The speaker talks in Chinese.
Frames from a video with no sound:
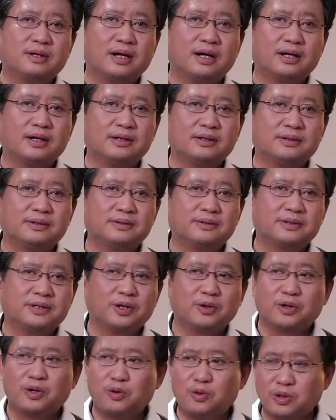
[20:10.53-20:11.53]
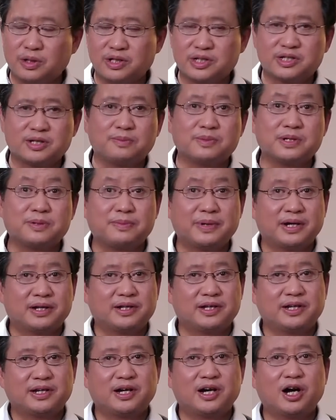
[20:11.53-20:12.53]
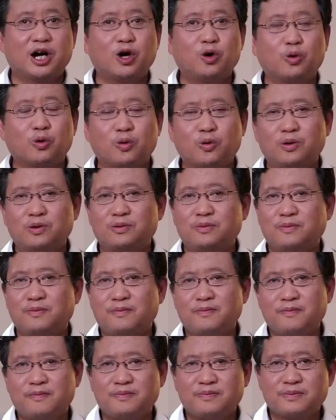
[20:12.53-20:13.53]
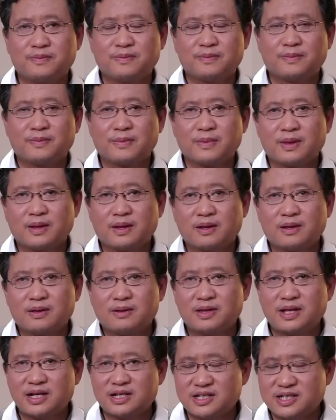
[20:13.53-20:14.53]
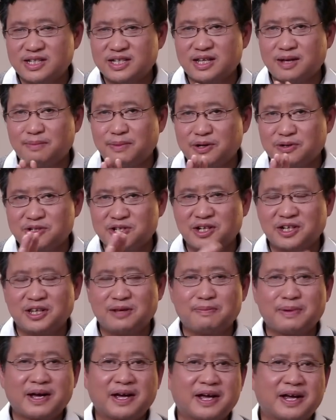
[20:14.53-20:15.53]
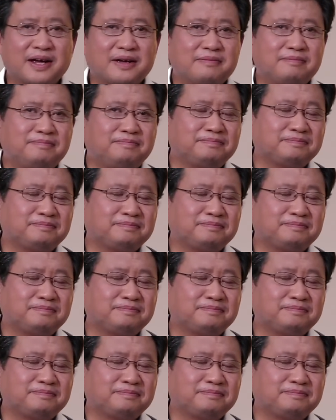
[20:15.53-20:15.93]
啊，你会获得什么什么样的一个后果？但是现在没有彻底掰开。